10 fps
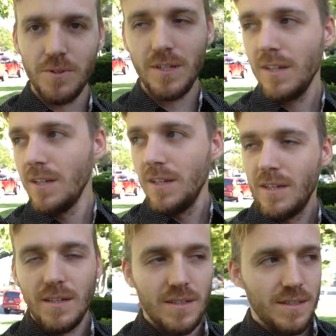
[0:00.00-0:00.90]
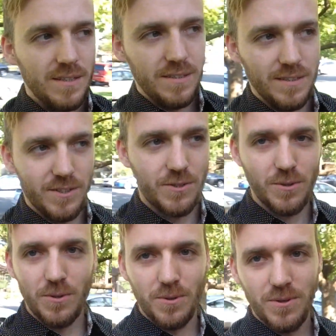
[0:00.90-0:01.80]
людей, э,
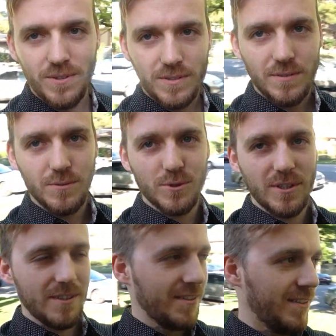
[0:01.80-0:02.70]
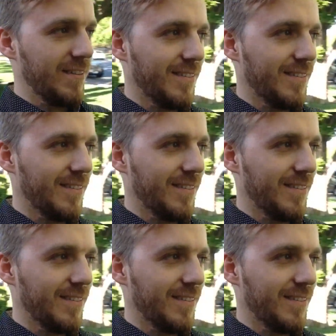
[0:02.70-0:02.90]
что уже